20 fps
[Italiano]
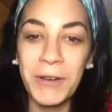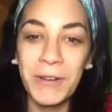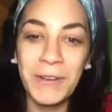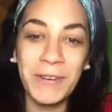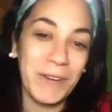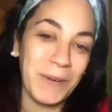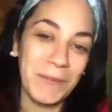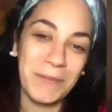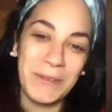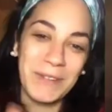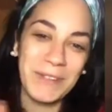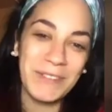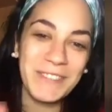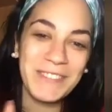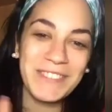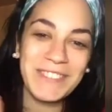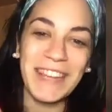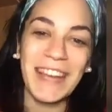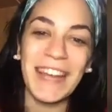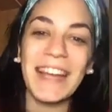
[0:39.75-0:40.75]
economico
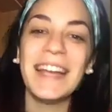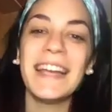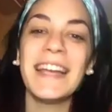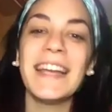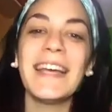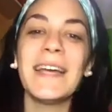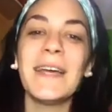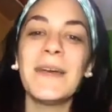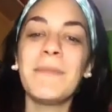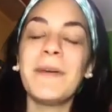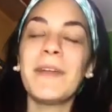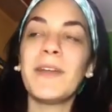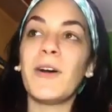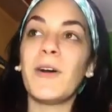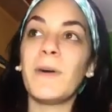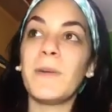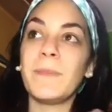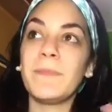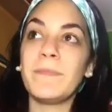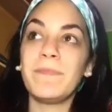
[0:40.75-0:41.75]
non c'è
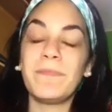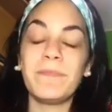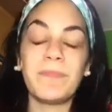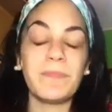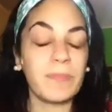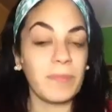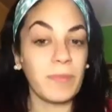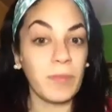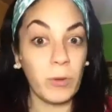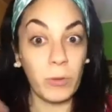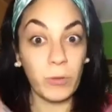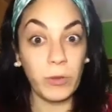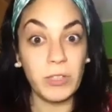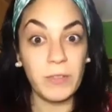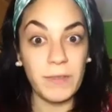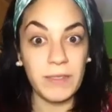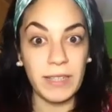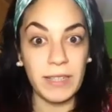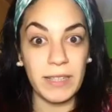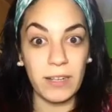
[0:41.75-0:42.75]
però mh, mm, cosa,
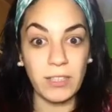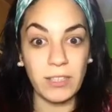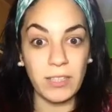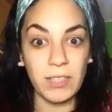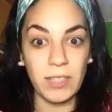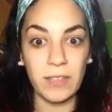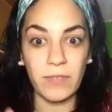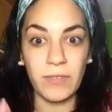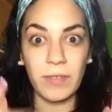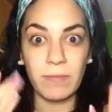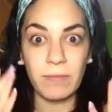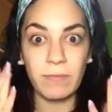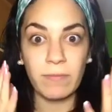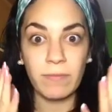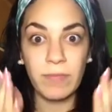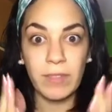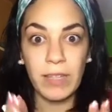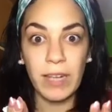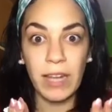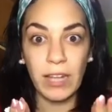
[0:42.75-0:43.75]
vi cosa dirvi
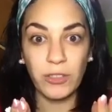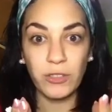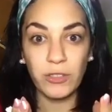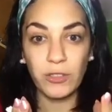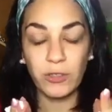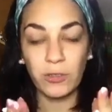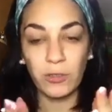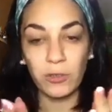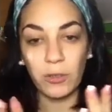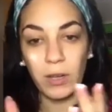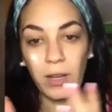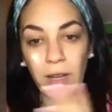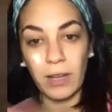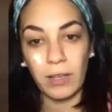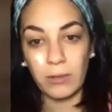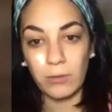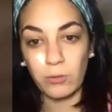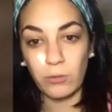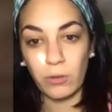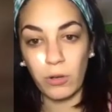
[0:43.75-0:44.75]
vi lascio al
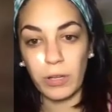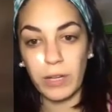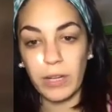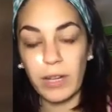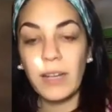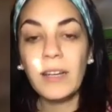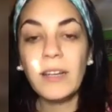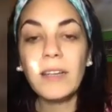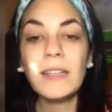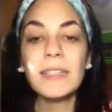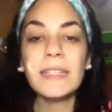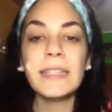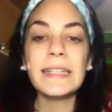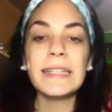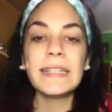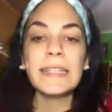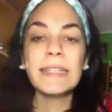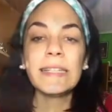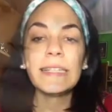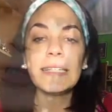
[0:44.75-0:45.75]
tutorial
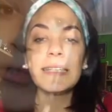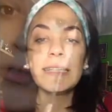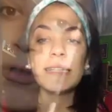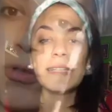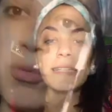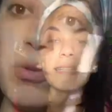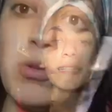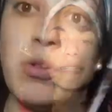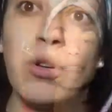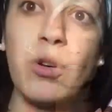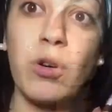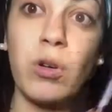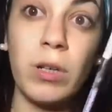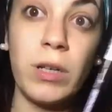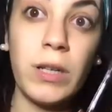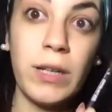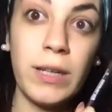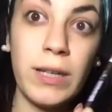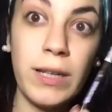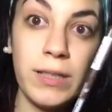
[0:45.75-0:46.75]
io inizio subito
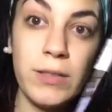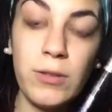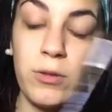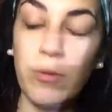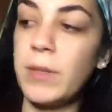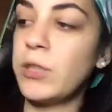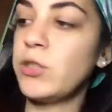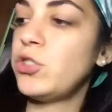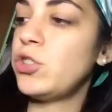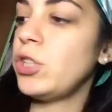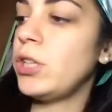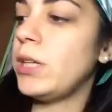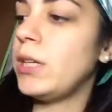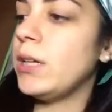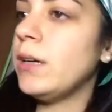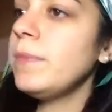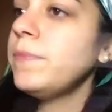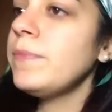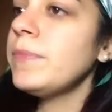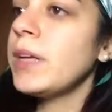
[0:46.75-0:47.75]
con le
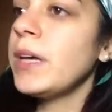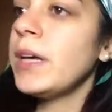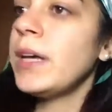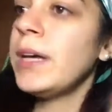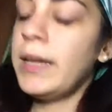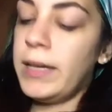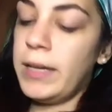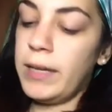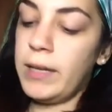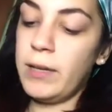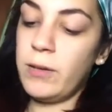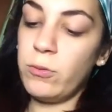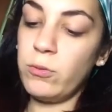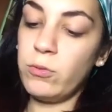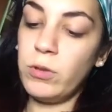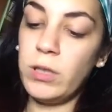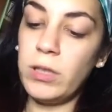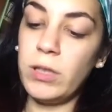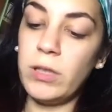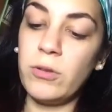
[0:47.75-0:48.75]
sopracciglia e
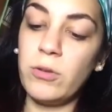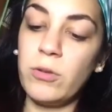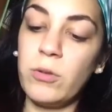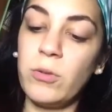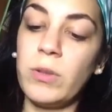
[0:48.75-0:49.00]
utilizzo